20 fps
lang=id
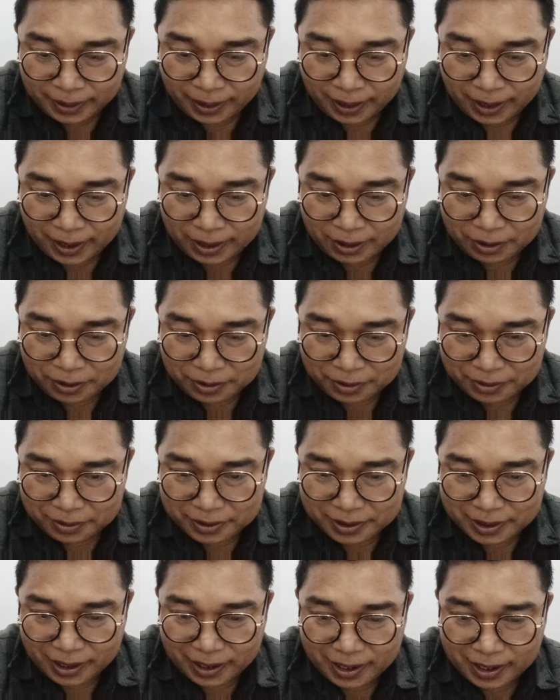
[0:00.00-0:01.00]

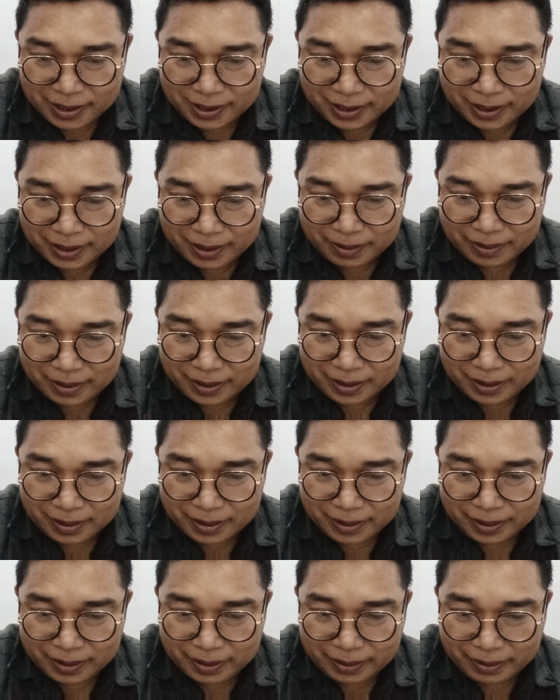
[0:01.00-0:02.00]
Kalau seandainya
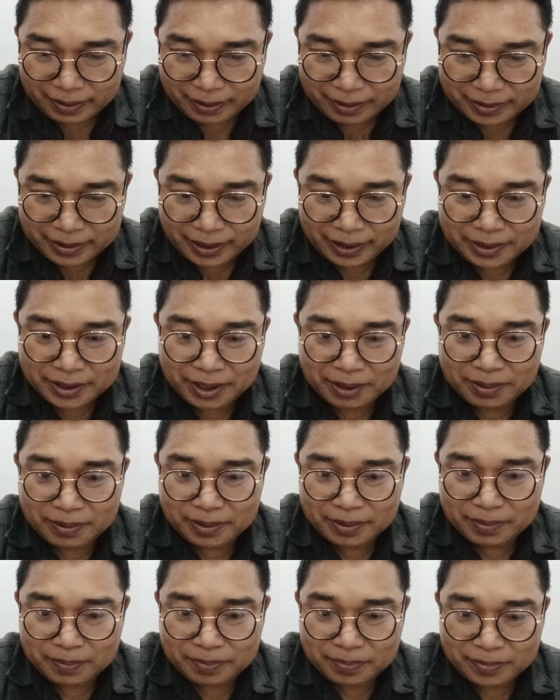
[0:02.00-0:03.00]
uh,
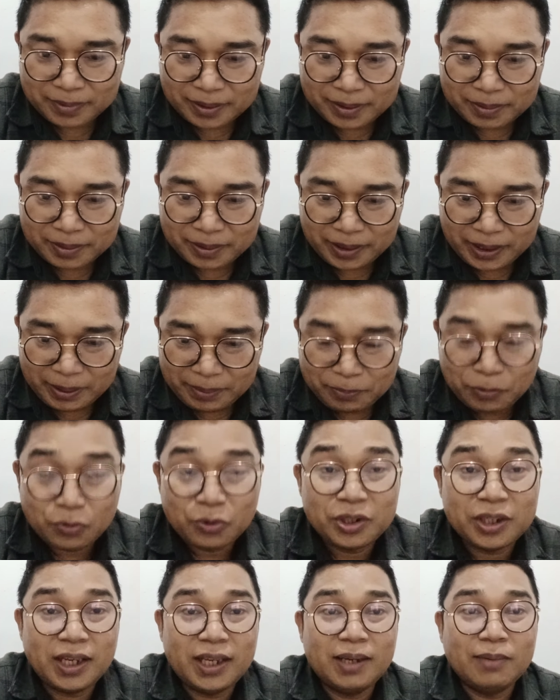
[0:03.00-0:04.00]
Sekjen
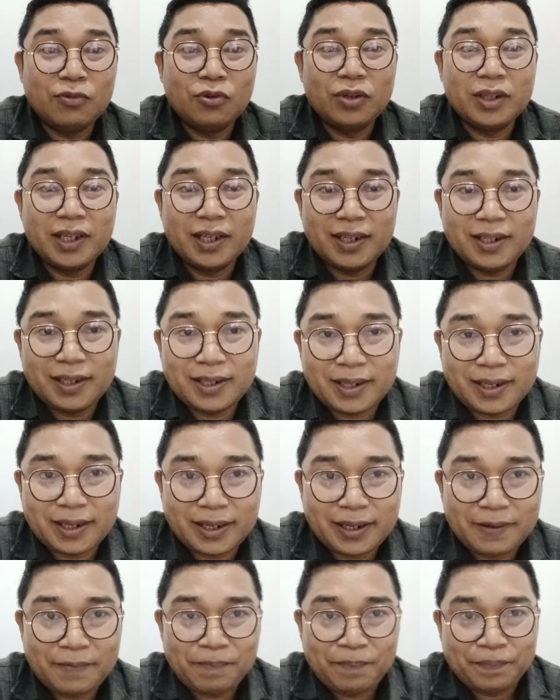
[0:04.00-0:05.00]
punya ya mungkin
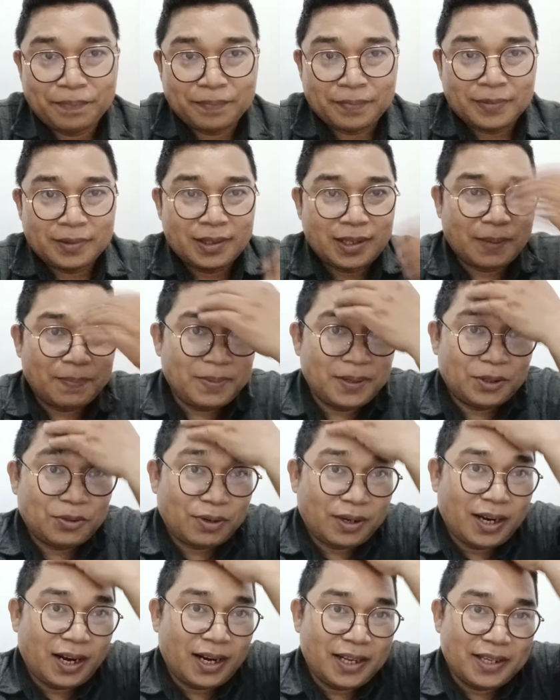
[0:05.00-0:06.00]
ya tapi
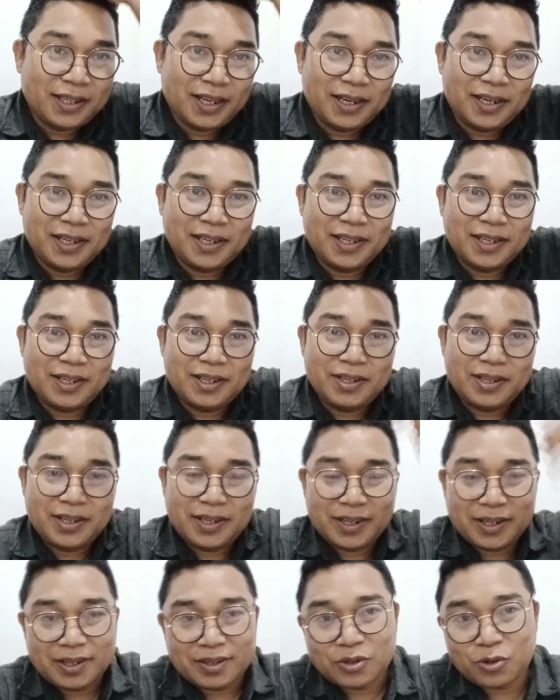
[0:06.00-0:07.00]
itu ada linknya di
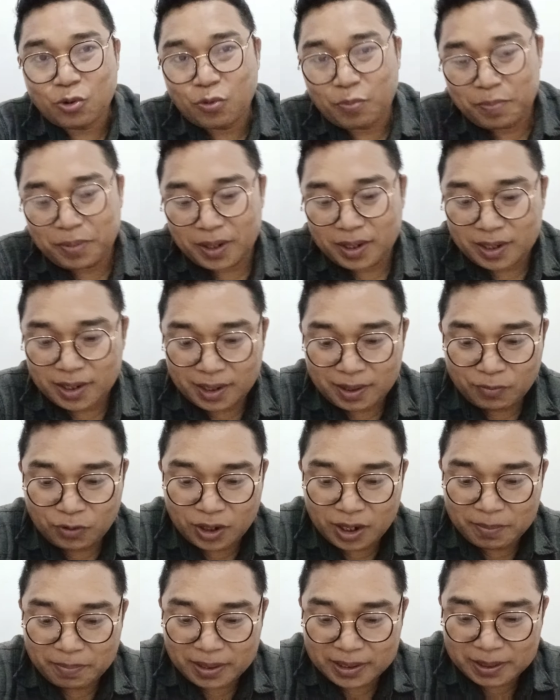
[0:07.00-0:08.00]
Shopee. Jadi
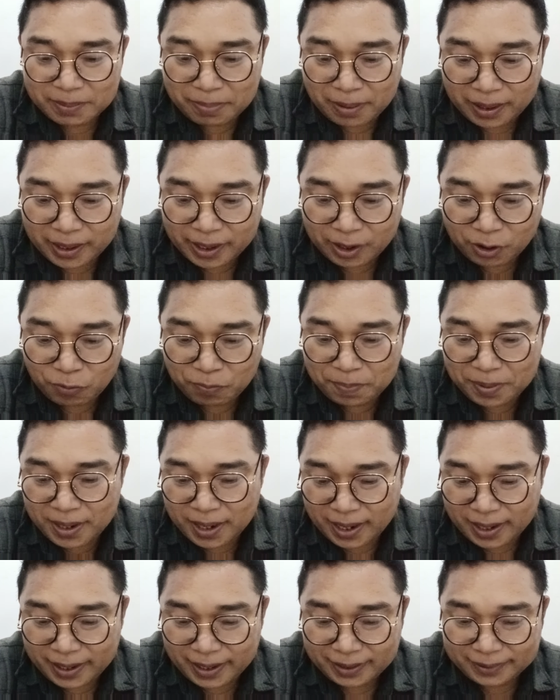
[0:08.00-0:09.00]
mungkin masih pakai
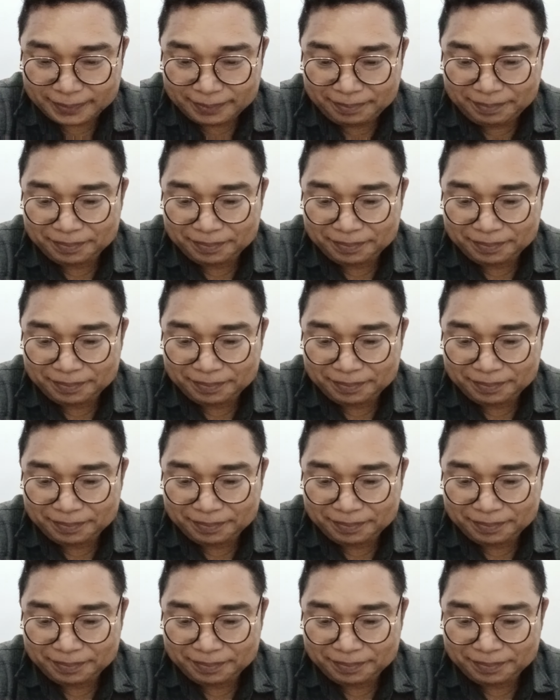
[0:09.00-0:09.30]
rupiah ya.